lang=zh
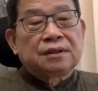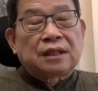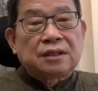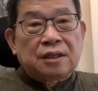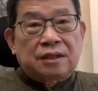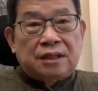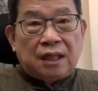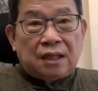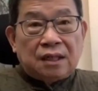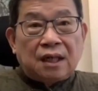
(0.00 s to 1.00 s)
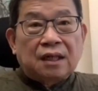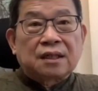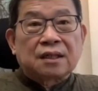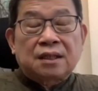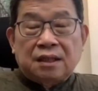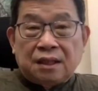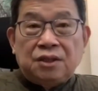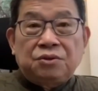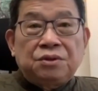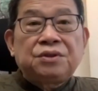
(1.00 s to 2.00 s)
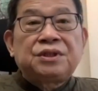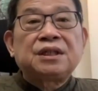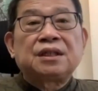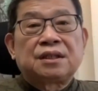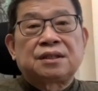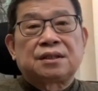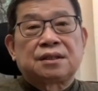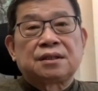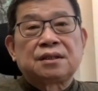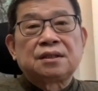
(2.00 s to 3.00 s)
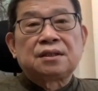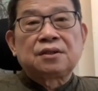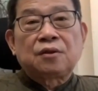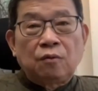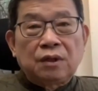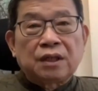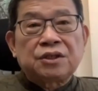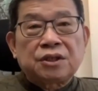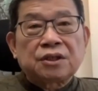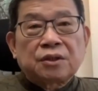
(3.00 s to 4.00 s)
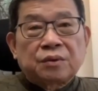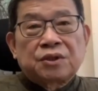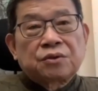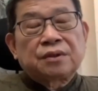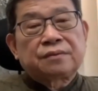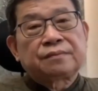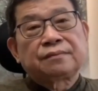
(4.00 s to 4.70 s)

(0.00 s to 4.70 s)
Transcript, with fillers: 但是呢，香港呢可以预见的是，功能性的萎缩，